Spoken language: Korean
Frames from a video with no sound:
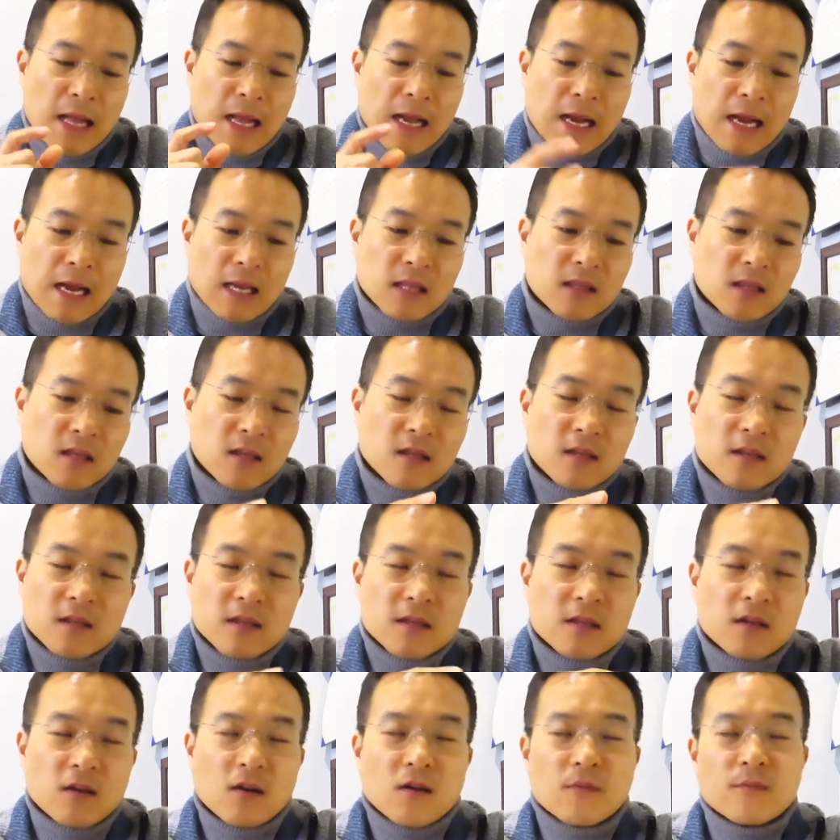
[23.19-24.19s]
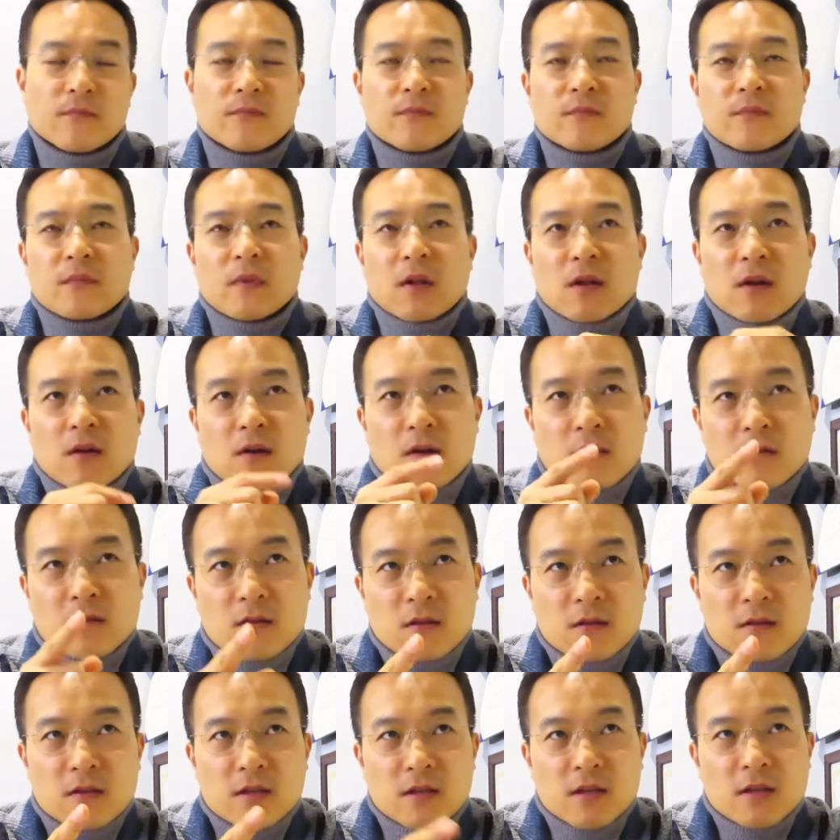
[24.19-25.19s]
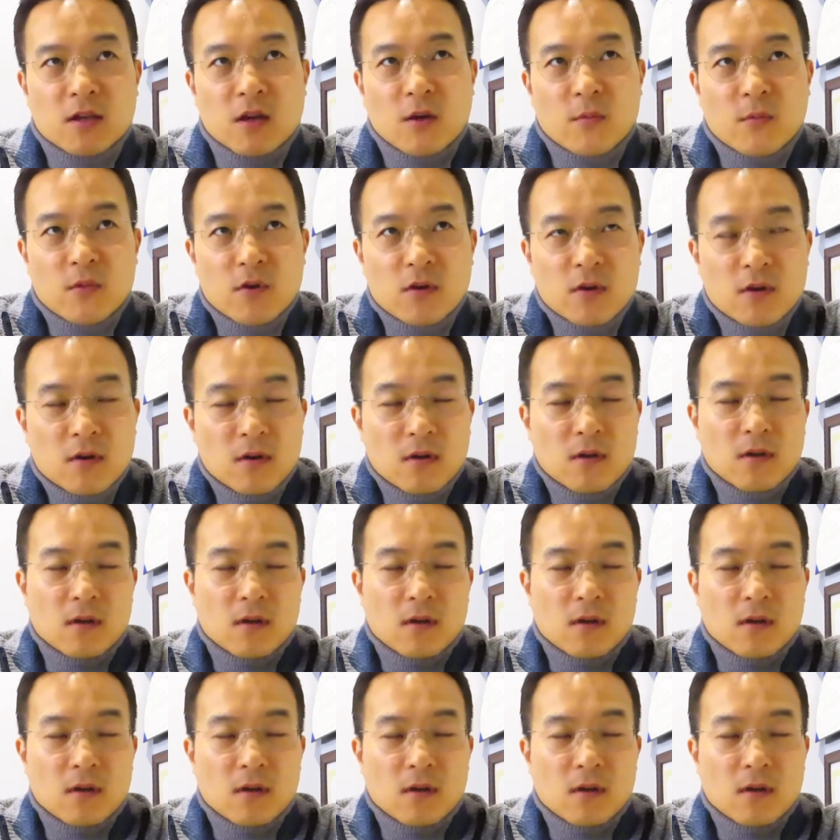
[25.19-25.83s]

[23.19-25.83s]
같은 지점 어떤 지점을